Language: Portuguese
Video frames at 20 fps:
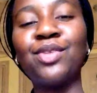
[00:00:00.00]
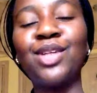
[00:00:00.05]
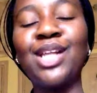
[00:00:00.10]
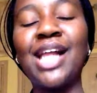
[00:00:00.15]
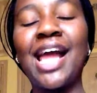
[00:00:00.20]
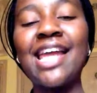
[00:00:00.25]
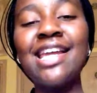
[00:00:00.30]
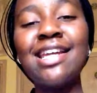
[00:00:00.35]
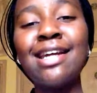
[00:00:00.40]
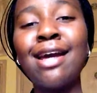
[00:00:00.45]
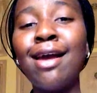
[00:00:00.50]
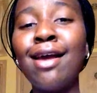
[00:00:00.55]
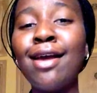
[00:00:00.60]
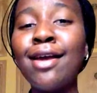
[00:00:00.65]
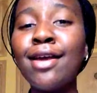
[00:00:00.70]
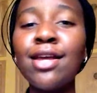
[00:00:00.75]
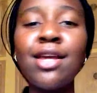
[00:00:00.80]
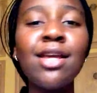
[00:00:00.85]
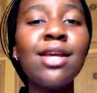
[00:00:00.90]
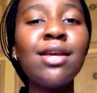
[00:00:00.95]
like
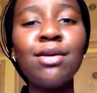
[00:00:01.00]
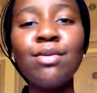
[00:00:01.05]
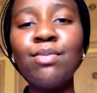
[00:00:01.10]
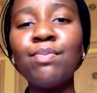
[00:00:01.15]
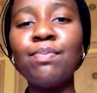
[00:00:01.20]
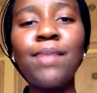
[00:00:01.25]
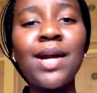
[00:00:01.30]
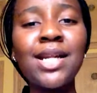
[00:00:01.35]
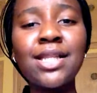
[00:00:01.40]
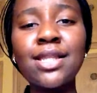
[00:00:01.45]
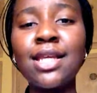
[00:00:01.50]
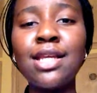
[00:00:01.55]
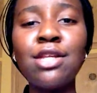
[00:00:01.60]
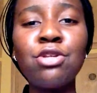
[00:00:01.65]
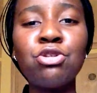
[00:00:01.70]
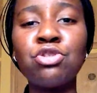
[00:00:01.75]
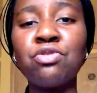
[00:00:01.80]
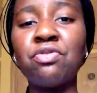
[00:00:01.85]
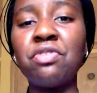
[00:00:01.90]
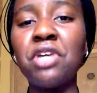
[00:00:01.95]
e
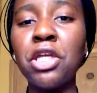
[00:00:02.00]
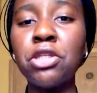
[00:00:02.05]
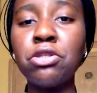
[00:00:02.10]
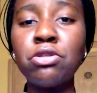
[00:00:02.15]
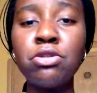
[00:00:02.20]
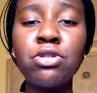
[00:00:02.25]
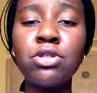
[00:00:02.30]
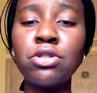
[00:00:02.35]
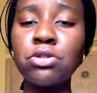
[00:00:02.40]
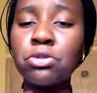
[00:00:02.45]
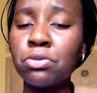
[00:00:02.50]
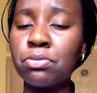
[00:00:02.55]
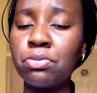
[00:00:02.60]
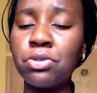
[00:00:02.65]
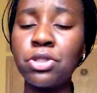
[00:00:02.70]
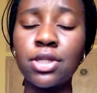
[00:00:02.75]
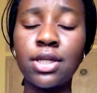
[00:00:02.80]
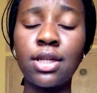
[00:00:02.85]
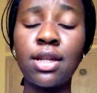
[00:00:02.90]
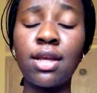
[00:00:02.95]
partilhe os vídeos e
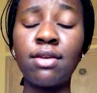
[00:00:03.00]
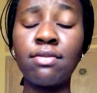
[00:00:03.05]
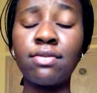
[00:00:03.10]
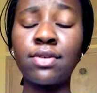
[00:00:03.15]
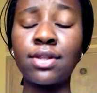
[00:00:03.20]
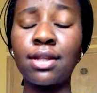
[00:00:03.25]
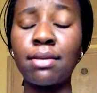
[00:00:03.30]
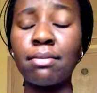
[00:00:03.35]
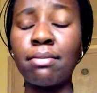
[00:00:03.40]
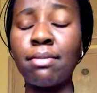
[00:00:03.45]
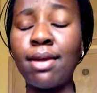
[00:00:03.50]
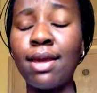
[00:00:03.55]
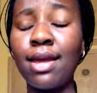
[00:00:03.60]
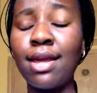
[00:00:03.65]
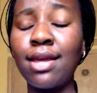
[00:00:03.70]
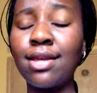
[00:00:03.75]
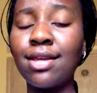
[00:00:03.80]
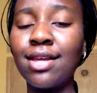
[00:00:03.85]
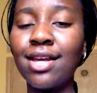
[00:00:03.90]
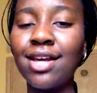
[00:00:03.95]
subscreva
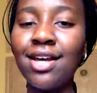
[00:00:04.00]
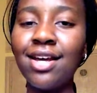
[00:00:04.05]
também.